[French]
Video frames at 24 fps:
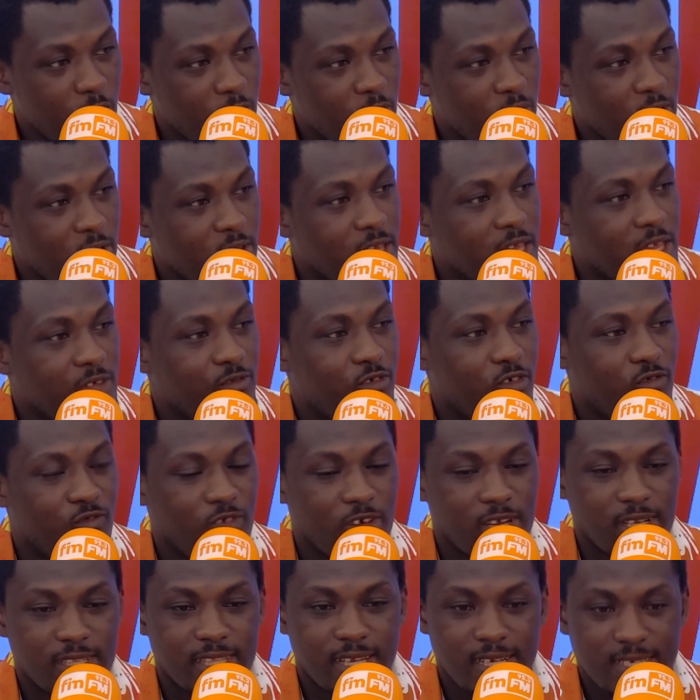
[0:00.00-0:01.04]
Mm. Il faut faire
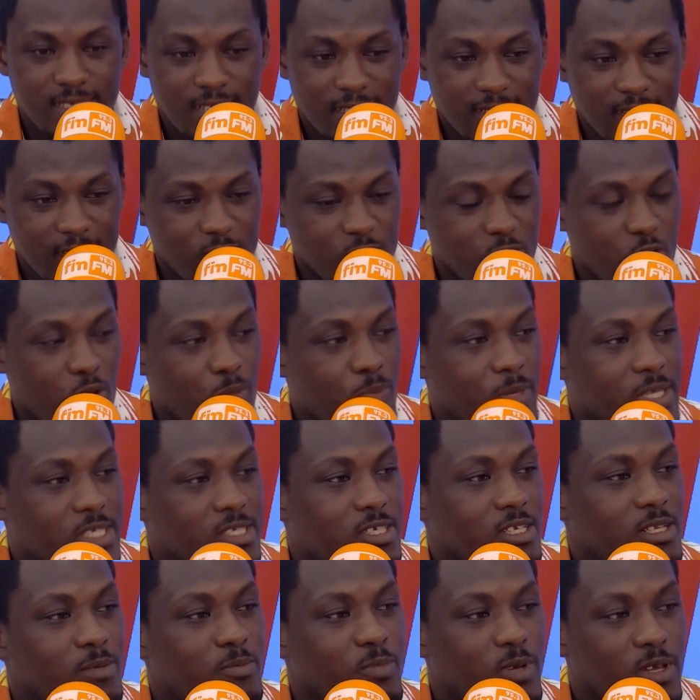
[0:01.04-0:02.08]
très attention parce qu'il
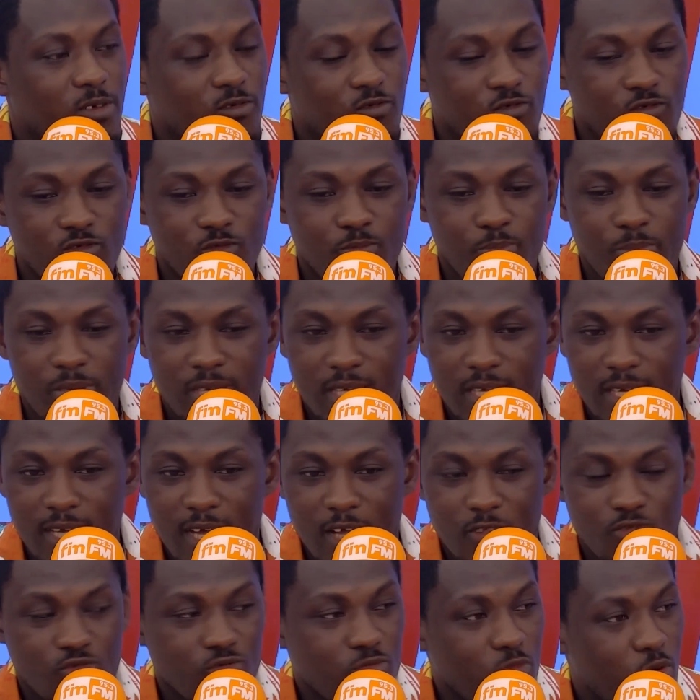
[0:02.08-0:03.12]
peut vous piquer à tout
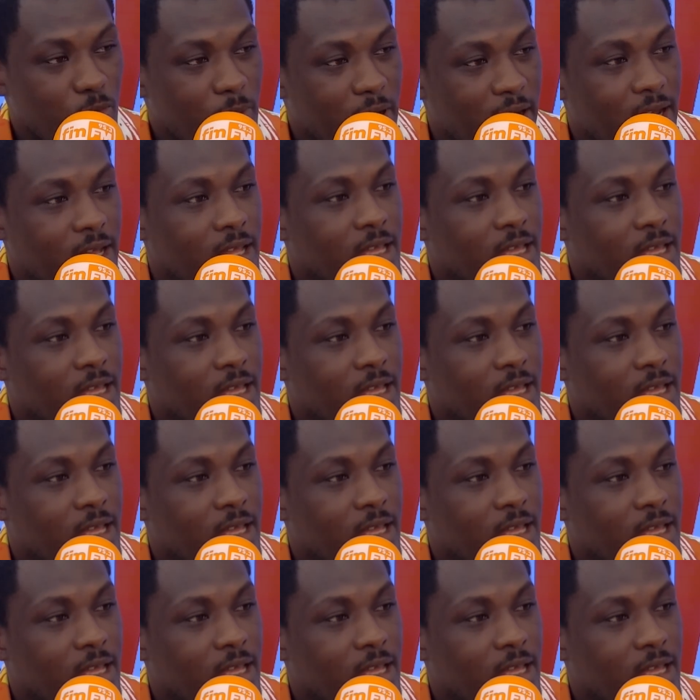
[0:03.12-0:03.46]
moment.